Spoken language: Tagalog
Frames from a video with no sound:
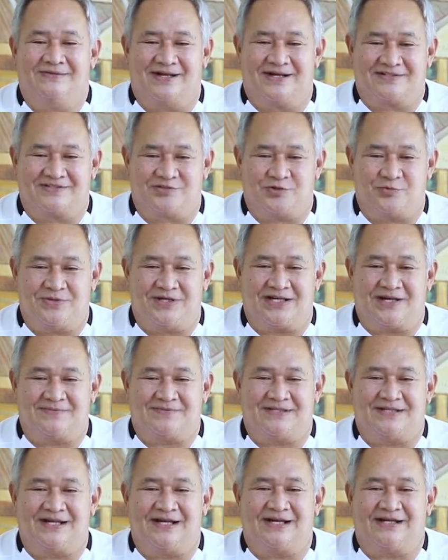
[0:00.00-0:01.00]
Nagsumikap
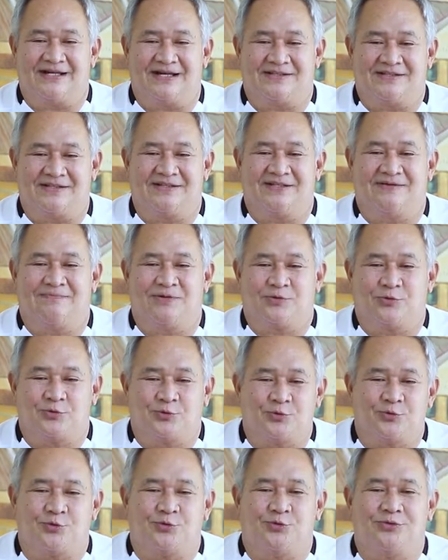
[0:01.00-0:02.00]
silang ihatid ang
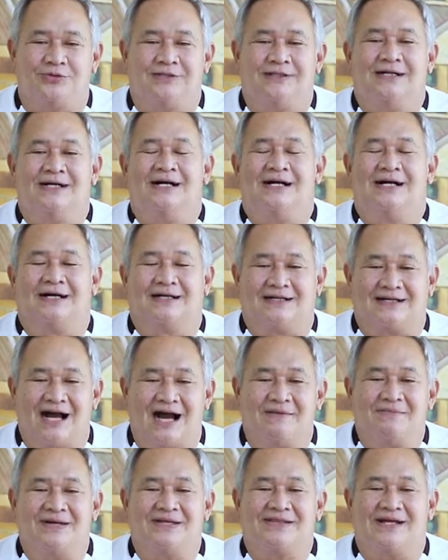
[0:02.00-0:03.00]
pagtuturo
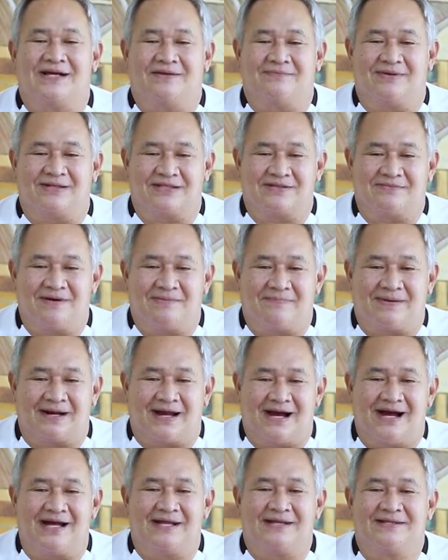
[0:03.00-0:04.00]
gamit ang iba't ibang
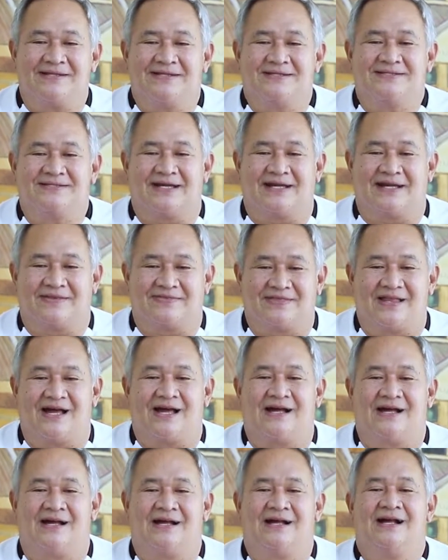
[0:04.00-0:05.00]
paraan sa
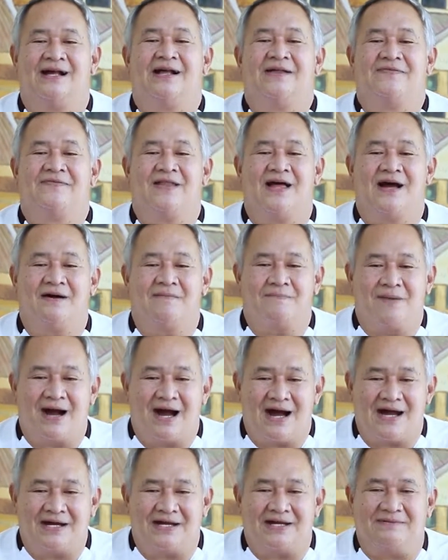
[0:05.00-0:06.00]
gitna ng
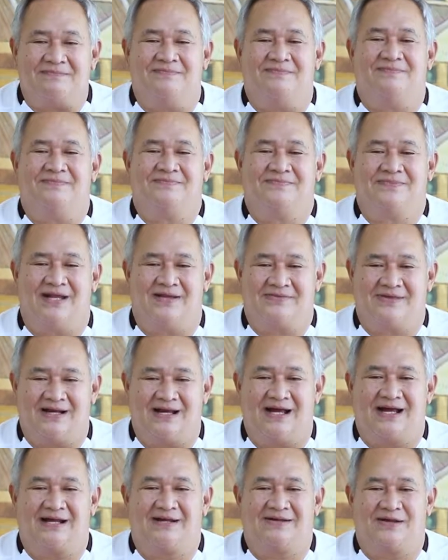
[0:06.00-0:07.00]
panganib na
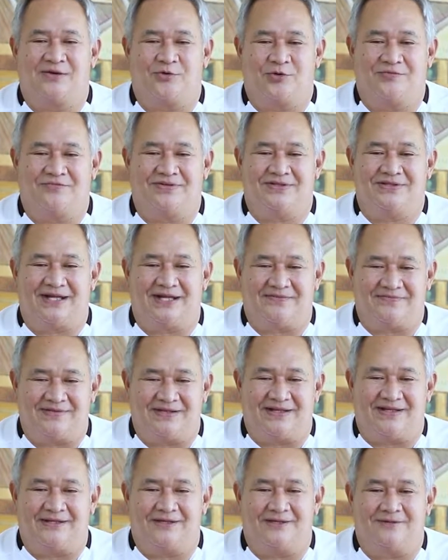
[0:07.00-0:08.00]
dala ng COVID-19.
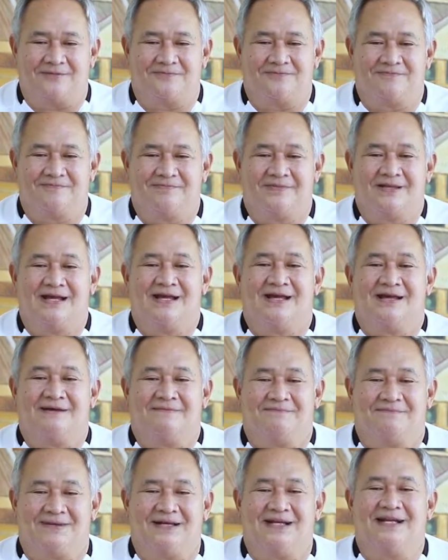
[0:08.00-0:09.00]

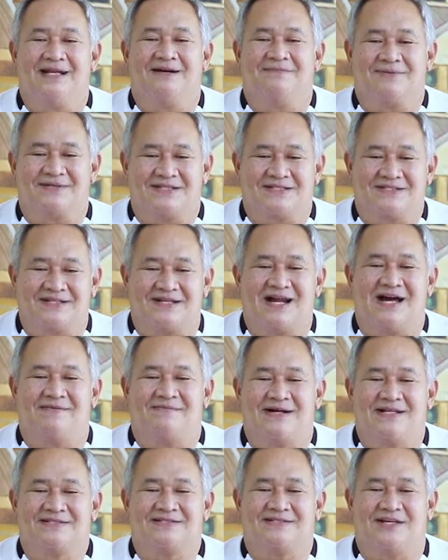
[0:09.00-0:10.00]
Bilang
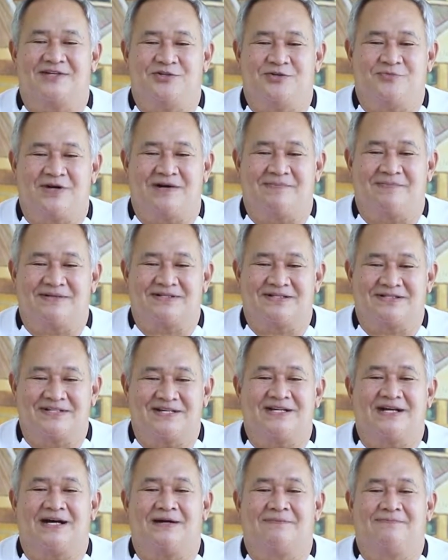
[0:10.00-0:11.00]
pasasalamat sa inyong mga
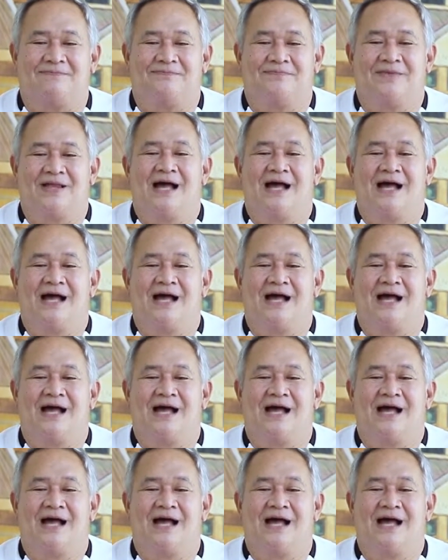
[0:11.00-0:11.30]
pagsisikap,